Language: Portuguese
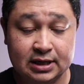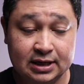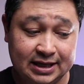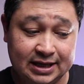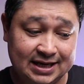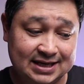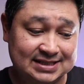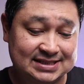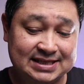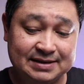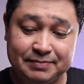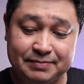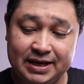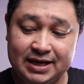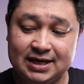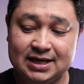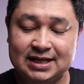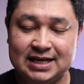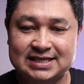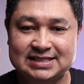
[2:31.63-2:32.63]
Né? Se bem
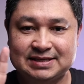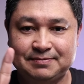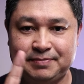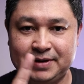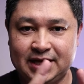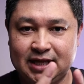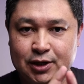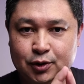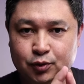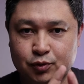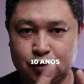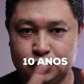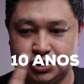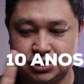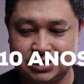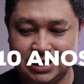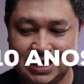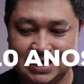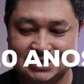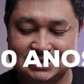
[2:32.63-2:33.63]
que nesse período de
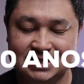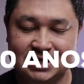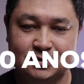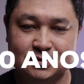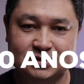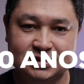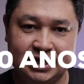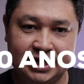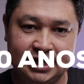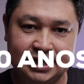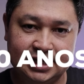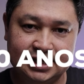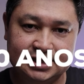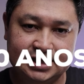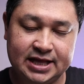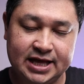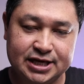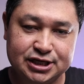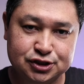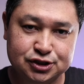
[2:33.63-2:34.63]
10 anos aí, né,
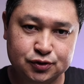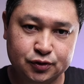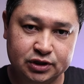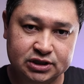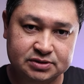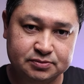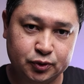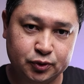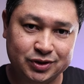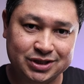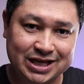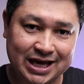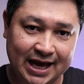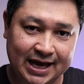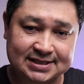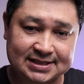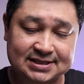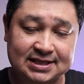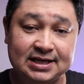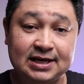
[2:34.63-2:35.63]
desde
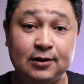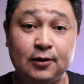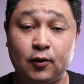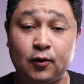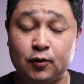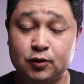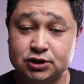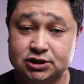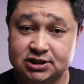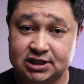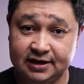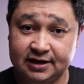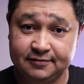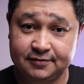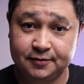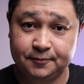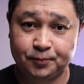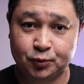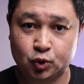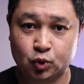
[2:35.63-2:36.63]
2010 onde
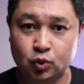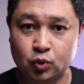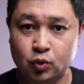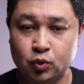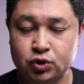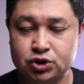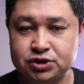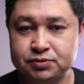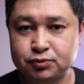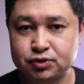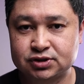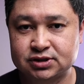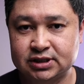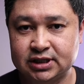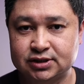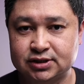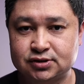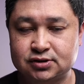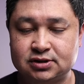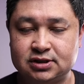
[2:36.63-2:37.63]
teve o último
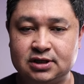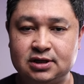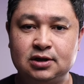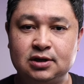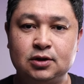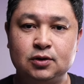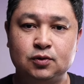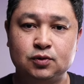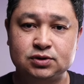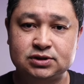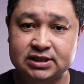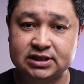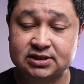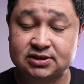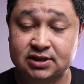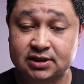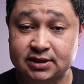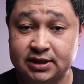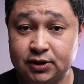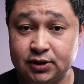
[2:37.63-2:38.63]
censo, né? O censo
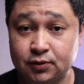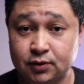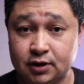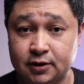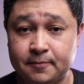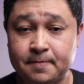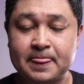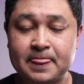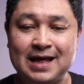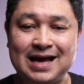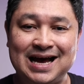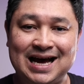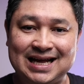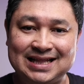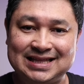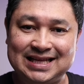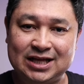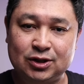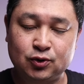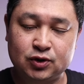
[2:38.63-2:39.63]
anterior.
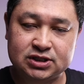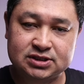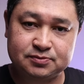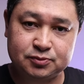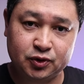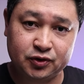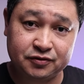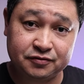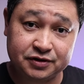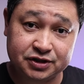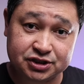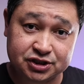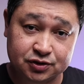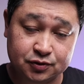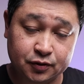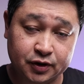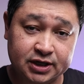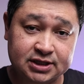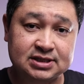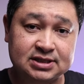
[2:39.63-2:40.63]
Até
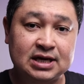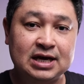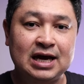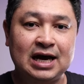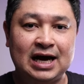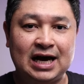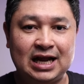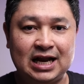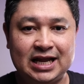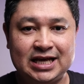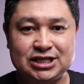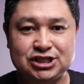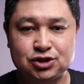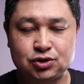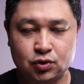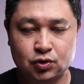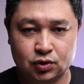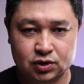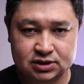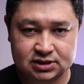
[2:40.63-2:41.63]
2022, além de
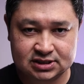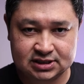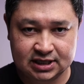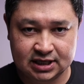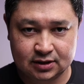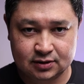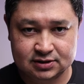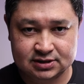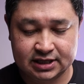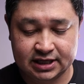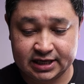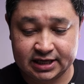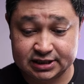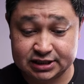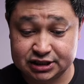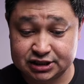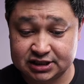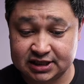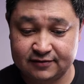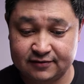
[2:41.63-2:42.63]
12 anos aí, a
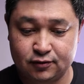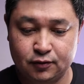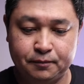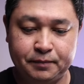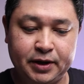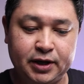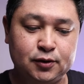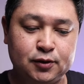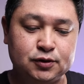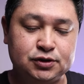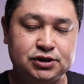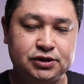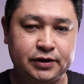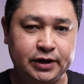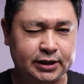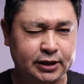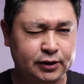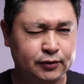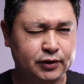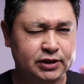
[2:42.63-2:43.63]
gente teve um periodinho
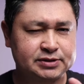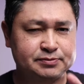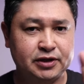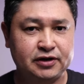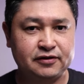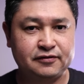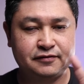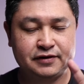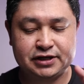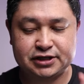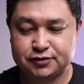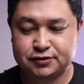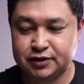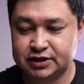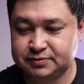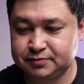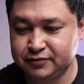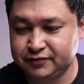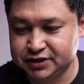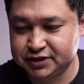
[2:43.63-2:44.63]
entre 2020 e
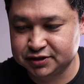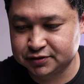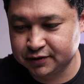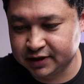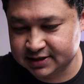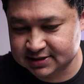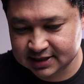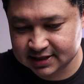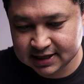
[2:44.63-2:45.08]
2022